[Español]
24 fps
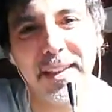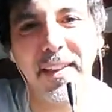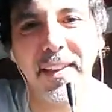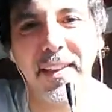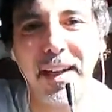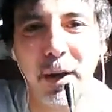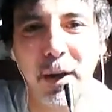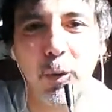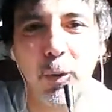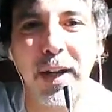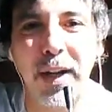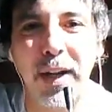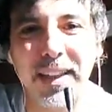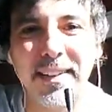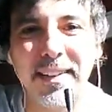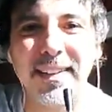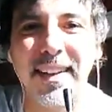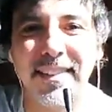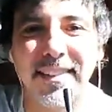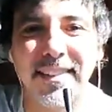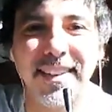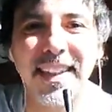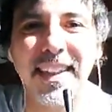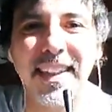de la 40
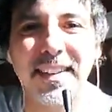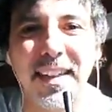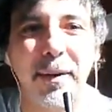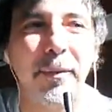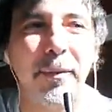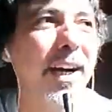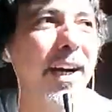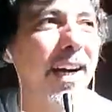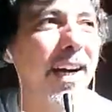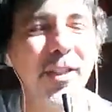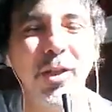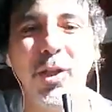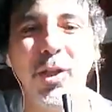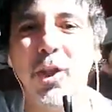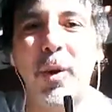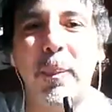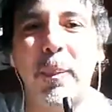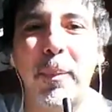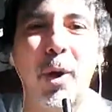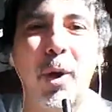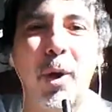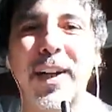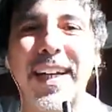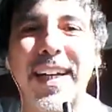sigue trabajando
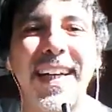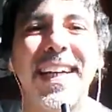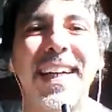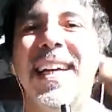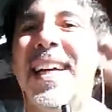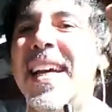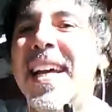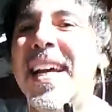porque